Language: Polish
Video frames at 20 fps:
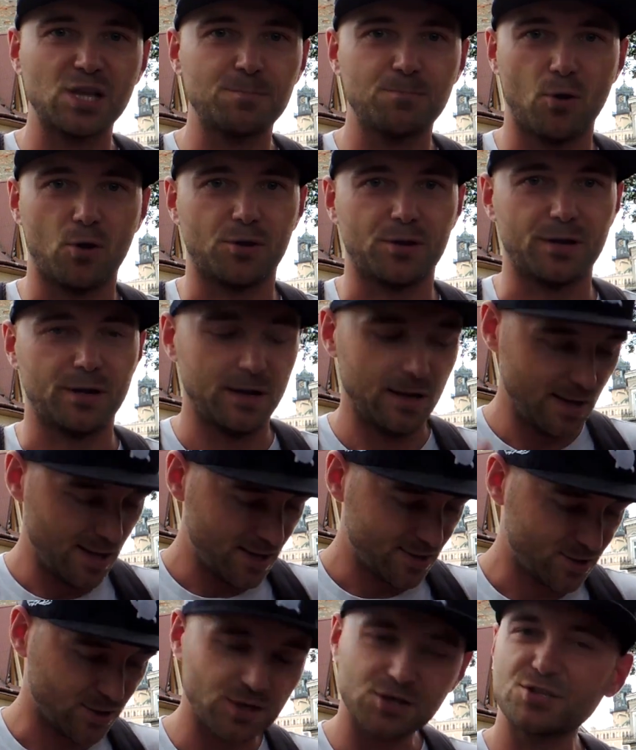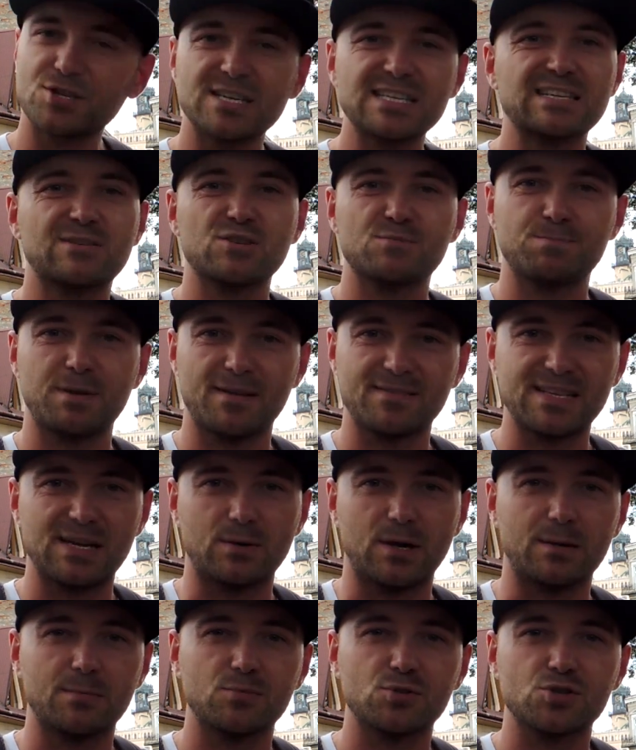do tej pory. Co jakiś czas tylko
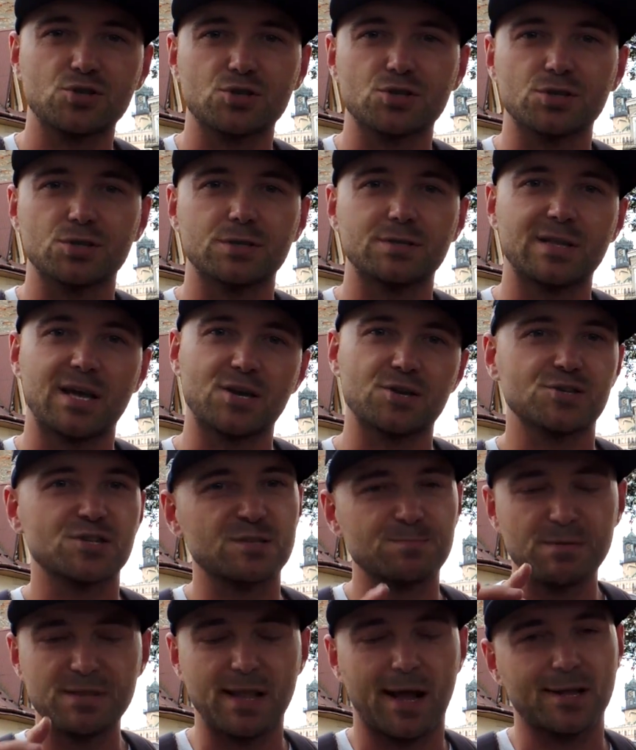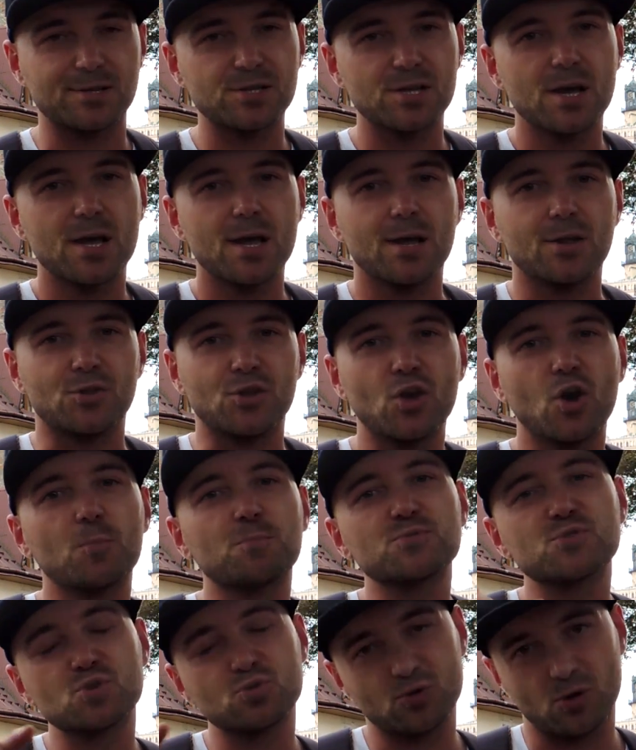sprawdzałem, czy nasz spinacz nie
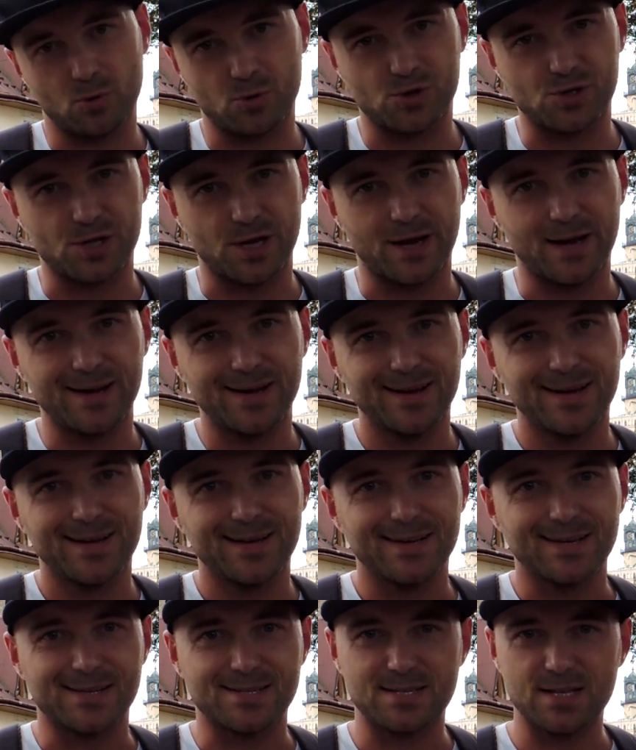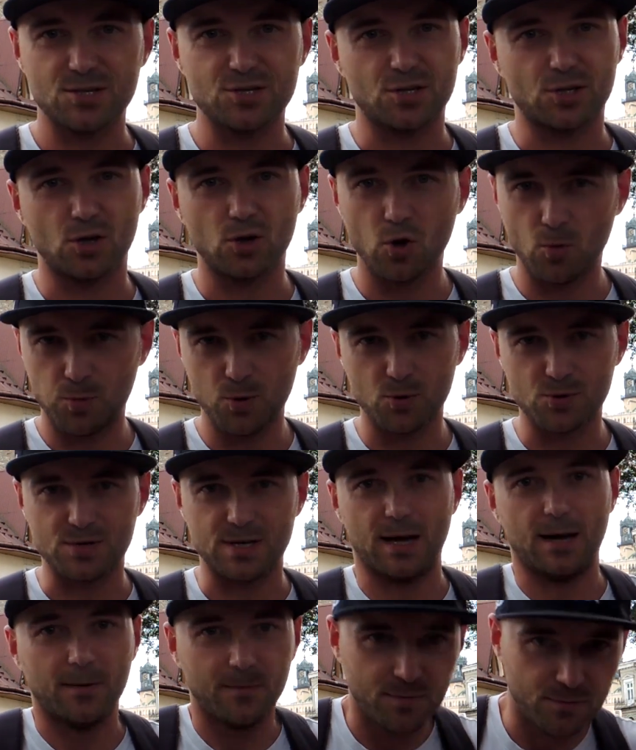obsunął się z naszego
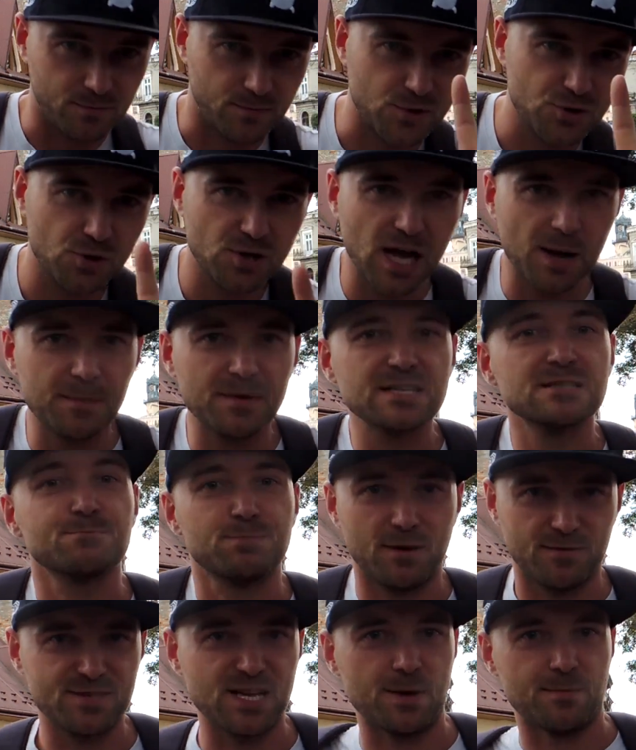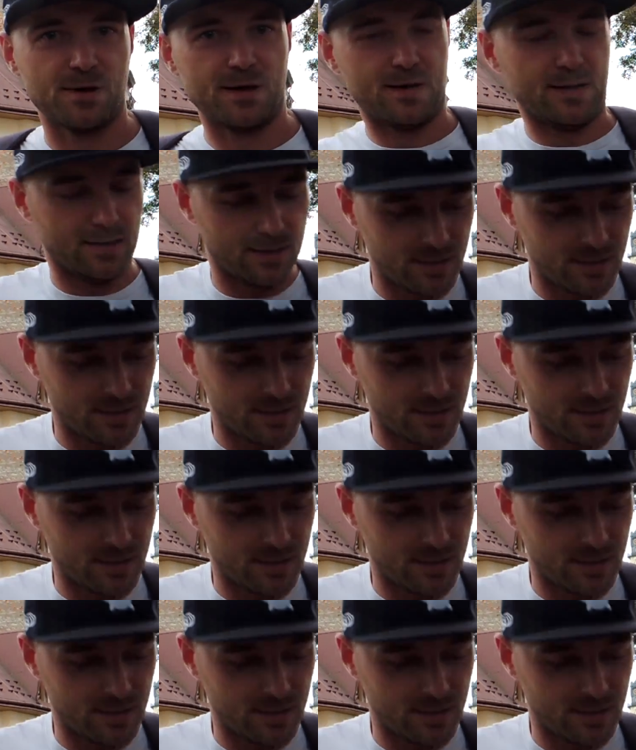GoPlusa. Wyciągamy, sprawdzamy.